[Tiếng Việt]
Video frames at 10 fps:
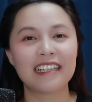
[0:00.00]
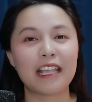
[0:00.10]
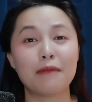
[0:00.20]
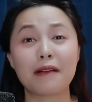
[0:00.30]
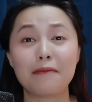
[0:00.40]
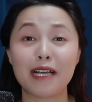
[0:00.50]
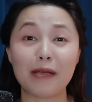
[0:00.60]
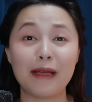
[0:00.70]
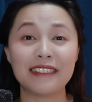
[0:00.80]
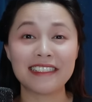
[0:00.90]
thì bóc cảm ơn
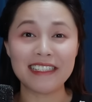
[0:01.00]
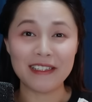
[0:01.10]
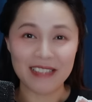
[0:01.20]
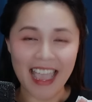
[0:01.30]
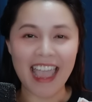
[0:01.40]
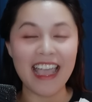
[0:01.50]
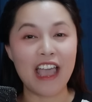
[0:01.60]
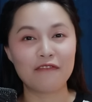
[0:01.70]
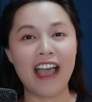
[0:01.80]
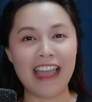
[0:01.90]
các bạn rất nhiều nha
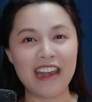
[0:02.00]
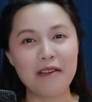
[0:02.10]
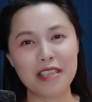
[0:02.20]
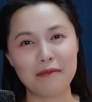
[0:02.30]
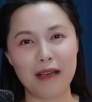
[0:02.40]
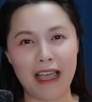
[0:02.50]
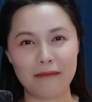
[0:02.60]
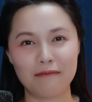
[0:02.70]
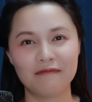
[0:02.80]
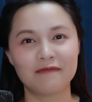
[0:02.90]
và nếu như mà
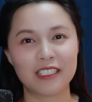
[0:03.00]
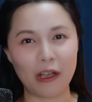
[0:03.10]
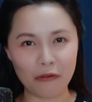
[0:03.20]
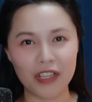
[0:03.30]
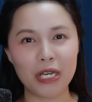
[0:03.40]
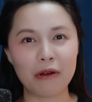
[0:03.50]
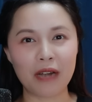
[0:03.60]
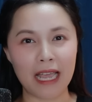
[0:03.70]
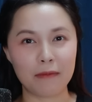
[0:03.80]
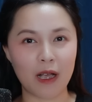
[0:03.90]
sau video
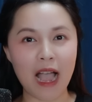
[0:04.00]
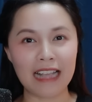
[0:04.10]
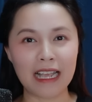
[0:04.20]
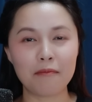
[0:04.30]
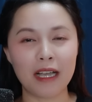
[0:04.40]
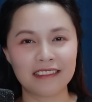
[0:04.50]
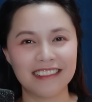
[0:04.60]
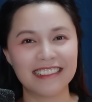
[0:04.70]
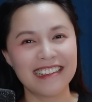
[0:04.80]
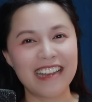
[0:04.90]
này mà có ai thắc mắc
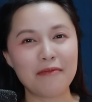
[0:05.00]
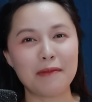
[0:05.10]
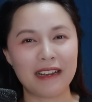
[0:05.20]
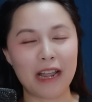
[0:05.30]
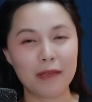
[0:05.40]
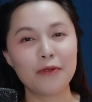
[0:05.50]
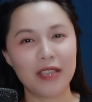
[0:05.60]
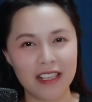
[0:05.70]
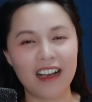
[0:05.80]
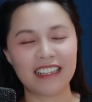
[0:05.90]
nữa nếu mà bạn đã biết
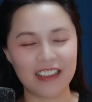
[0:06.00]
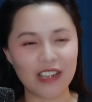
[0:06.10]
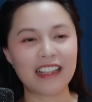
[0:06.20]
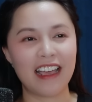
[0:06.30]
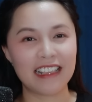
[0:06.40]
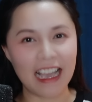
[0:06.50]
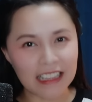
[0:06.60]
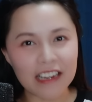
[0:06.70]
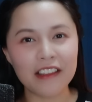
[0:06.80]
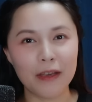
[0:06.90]
nguyên do thì có thể giải
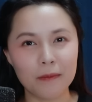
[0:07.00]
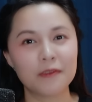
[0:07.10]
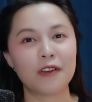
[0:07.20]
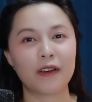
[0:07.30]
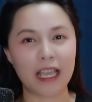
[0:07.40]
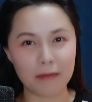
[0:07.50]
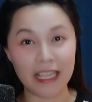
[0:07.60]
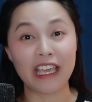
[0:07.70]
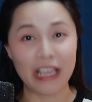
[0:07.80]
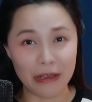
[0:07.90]
thích dùm cho các
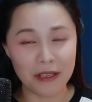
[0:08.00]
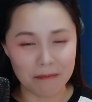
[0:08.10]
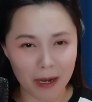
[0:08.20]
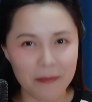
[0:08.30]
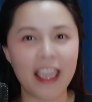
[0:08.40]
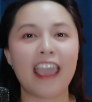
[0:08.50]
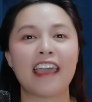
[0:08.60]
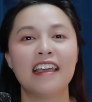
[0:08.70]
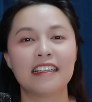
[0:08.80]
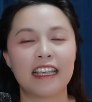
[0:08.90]
bạn kia hiểu dùm bắp nha
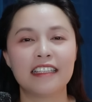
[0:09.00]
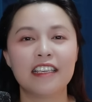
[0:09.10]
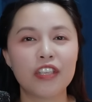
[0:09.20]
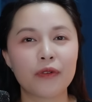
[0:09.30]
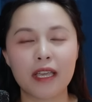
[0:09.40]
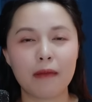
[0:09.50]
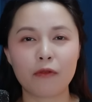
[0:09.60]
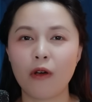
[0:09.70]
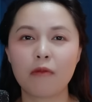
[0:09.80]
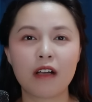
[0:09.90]
tại vì nhiều khi bắp
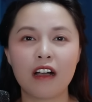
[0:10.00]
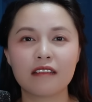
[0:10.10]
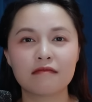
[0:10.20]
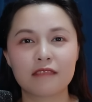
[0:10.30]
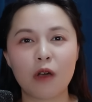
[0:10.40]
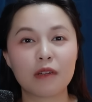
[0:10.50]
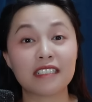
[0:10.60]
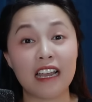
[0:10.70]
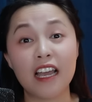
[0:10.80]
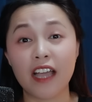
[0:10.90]
cũng không có không có
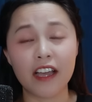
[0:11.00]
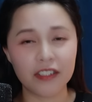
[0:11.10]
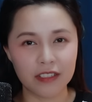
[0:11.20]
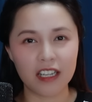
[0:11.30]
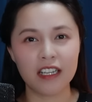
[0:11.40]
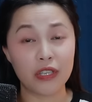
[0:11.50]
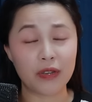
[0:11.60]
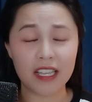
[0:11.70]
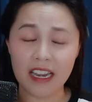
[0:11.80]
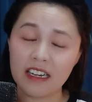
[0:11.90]
trả lời hết được á nhiều
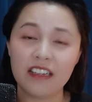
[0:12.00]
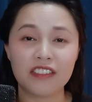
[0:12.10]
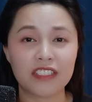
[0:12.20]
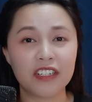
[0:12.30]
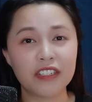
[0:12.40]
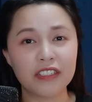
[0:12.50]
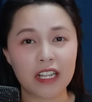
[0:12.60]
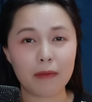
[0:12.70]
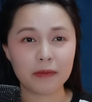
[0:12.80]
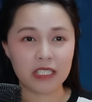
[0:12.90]
khi đang đi trên đường
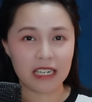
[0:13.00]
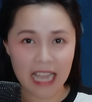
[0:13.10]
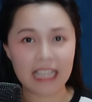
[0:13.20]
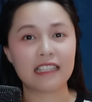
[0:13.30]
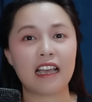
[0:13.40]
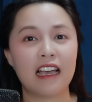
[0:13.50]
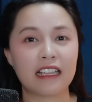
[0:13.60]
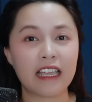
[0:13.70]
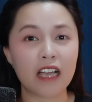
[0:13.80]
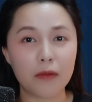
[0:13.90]
thì bắp chỉ like à,
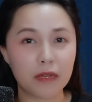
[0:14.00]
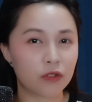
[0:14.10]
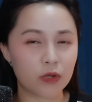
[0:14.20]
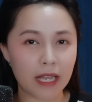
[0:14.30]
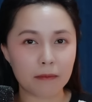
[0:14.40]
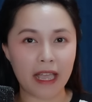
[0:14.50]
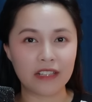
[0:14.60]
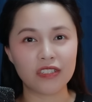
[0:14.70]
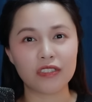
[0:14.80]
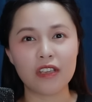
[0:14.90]
cái comment của các bạn chứ